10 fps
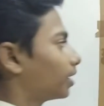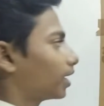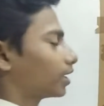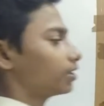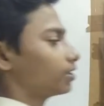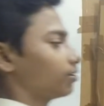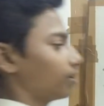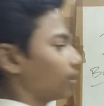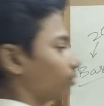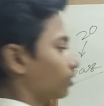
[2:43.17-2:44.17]
पे एक ही जीरो
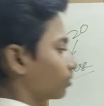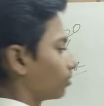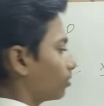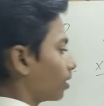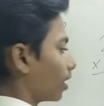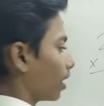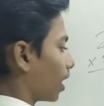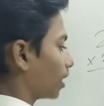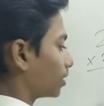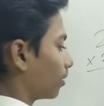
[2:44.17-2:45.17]
है तो इसको
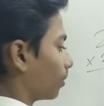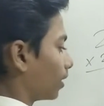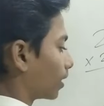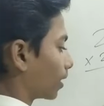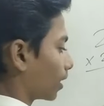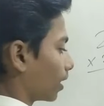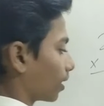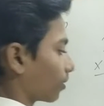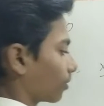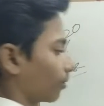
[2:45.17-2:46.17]
हासिल में लिखेंगे
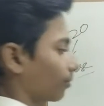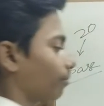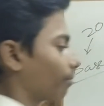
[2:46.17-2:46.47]
एक को